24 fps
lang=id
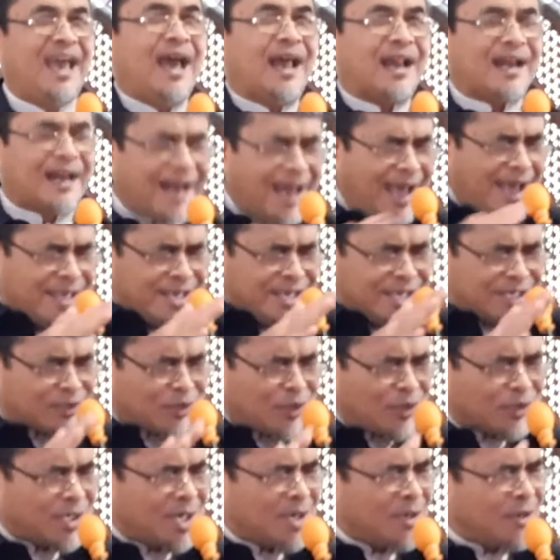lahir
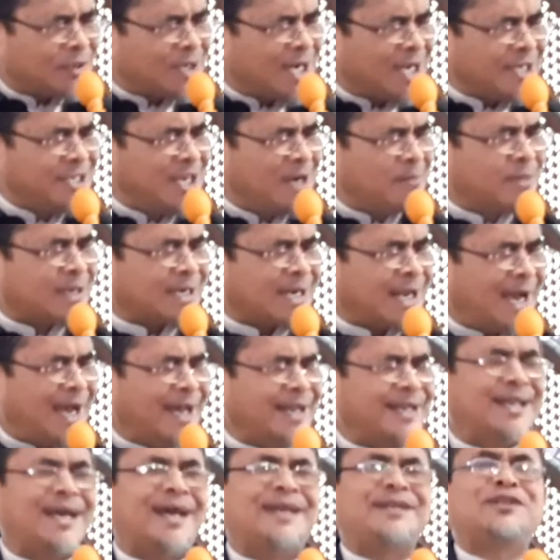orang-orang yang
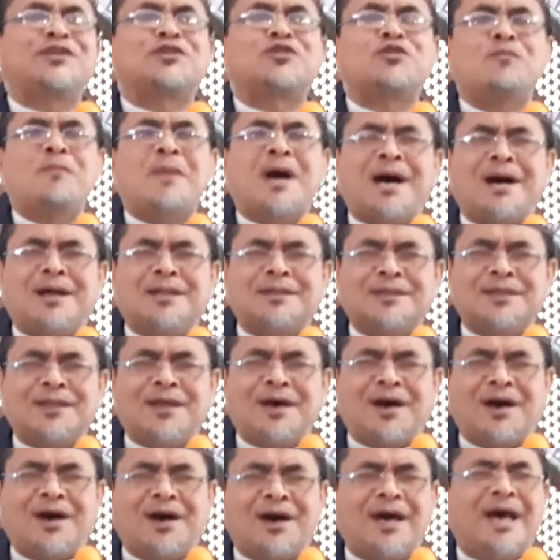berada di rumah
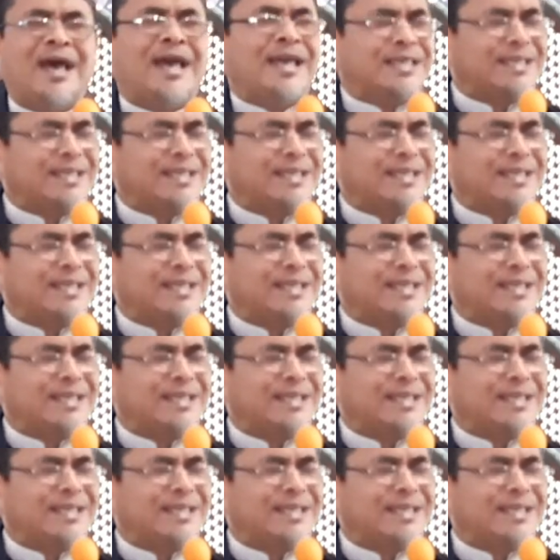Allah